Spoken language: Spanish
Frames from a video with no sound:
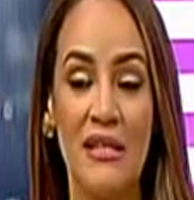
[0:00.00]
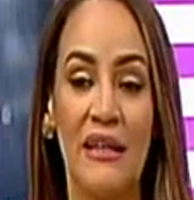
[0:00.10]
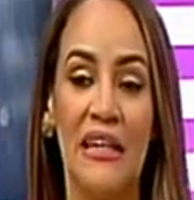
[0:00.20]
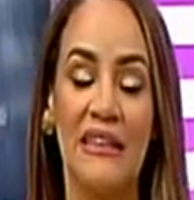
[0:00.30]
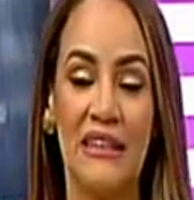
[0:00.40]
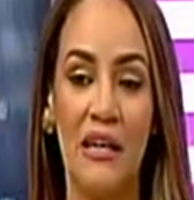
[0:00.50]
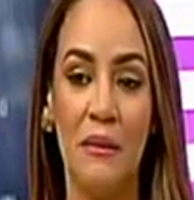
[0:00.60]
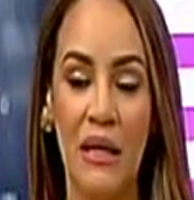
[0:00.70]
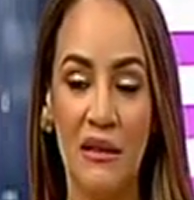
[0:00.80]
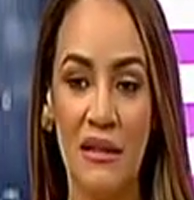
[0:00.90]
les
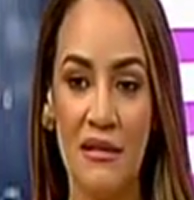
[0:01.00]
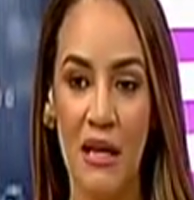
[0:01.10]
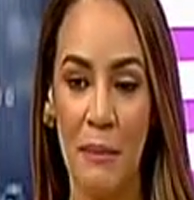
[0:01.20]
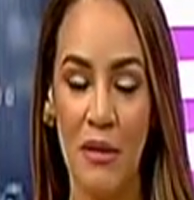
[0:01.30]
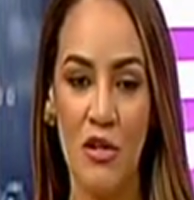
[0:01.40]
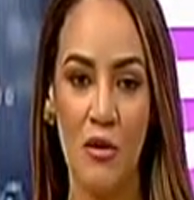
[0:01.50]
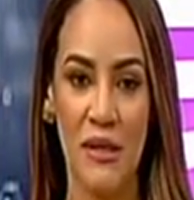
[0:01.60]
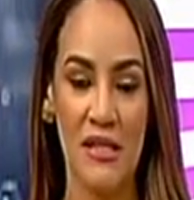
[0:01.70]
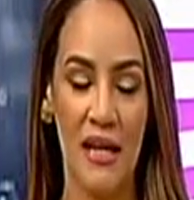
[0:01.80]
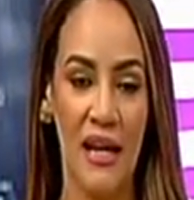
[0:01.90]
adelantaba antes de la pausa
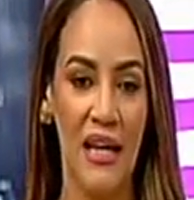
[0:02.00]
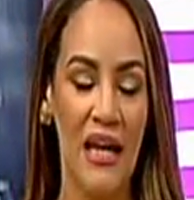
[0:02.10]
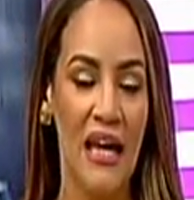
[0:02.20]
comercial,